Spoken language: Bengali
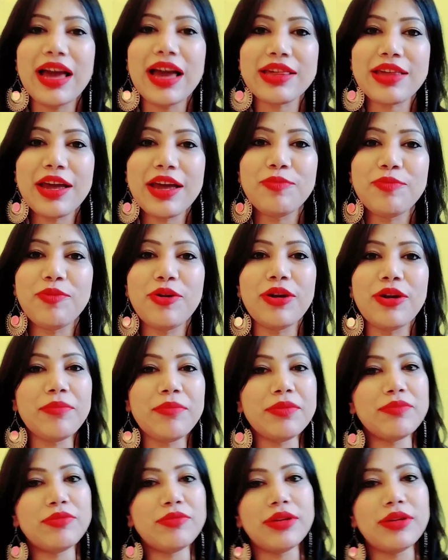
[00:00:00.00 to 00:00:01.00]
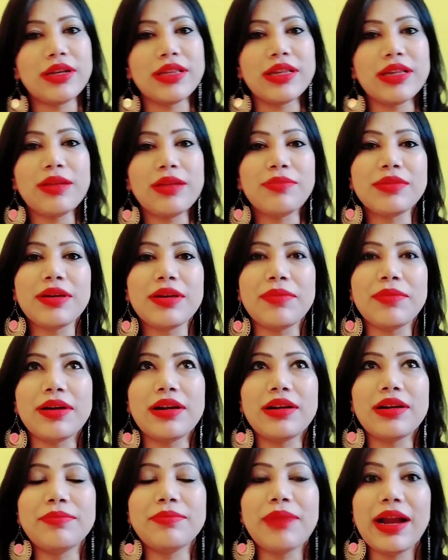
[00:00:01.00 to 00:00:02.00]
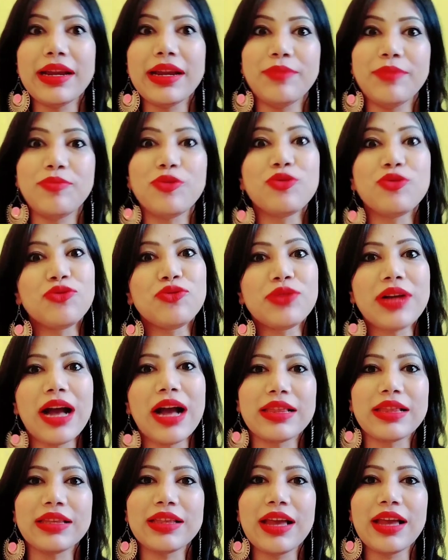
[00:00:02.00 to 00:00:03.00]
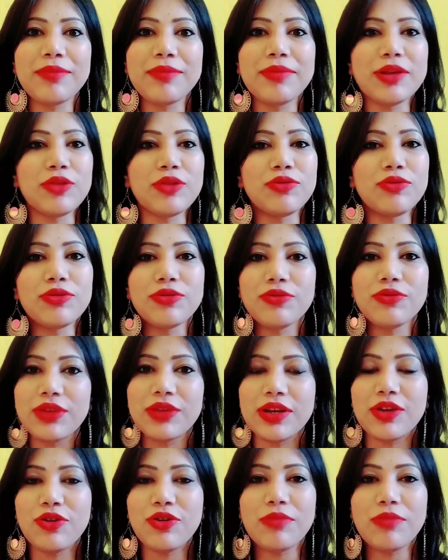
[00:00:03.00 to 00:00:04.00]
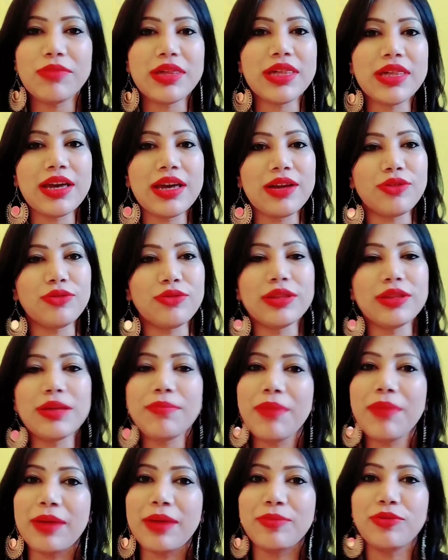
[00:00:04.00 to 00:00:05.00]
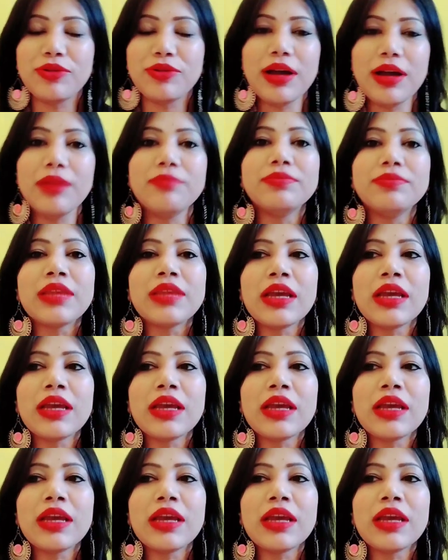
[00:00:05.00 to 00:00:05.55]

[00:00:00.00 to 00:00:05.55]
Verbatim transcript: আসার পর আমি বলেছিলাম যে আমার বাড়ির প্রচুর কাজ থাকবে তো কোনো ভিডিও আমি শেয়ার করতে পারবো না